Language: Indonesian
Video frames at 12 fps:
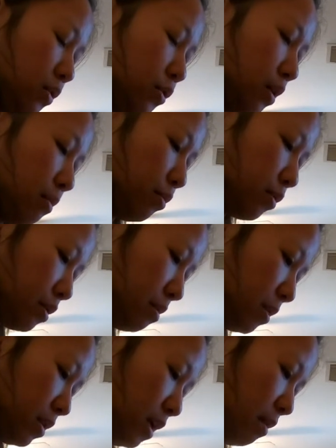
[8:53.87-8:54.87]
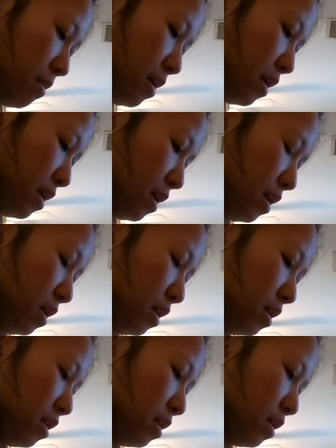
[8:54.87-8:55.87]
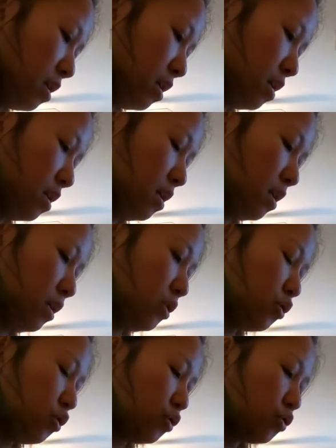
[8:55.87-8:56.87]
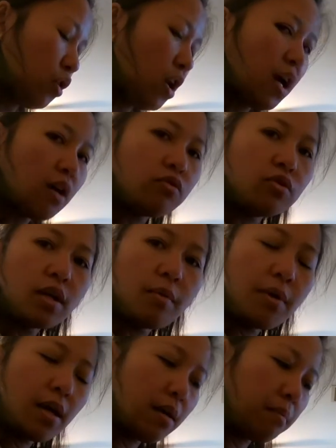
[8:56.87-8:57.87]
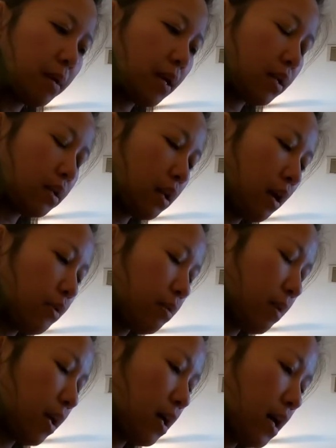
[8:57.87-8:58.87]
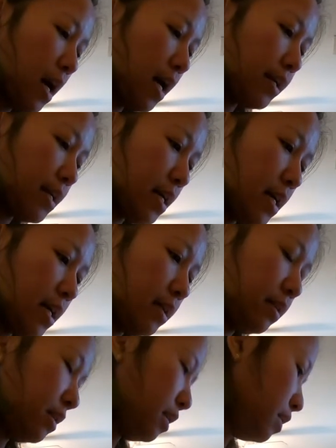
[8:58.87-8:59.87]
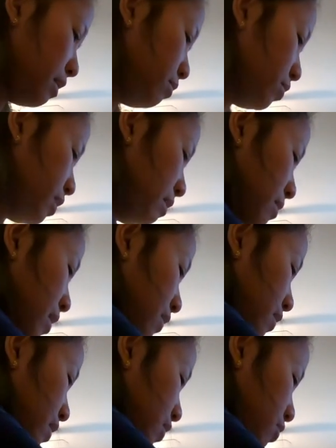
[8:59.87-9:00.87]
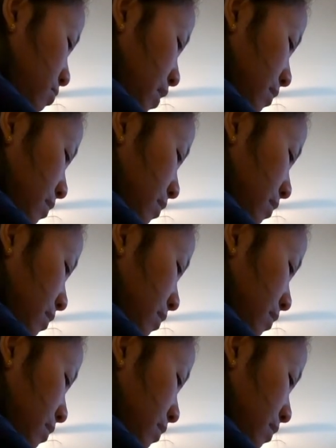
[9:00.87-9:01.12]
campur sama cabe hijau soalnya aku cabe mer rawit merah nggak ada jadi campur cabe rawit hijau biar